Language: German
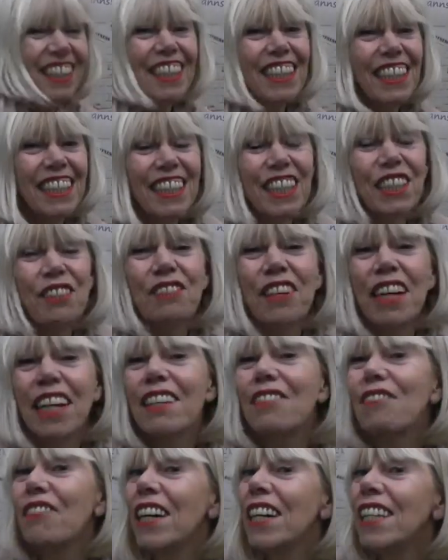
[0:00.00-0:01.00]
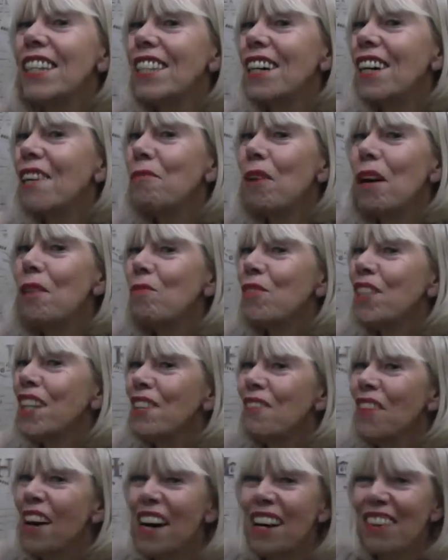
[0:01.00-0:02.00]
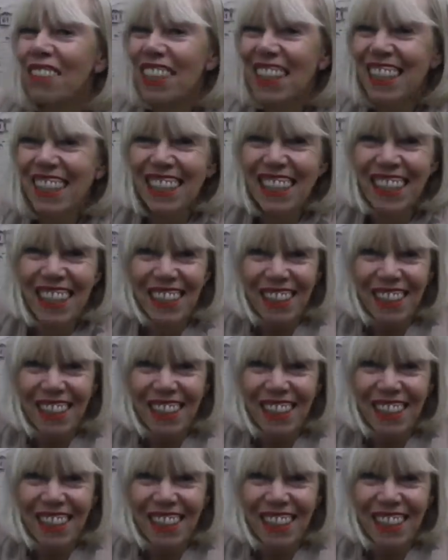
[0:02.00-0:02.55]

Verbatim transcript: Ich werde weiter an meinem Thema arbeiten.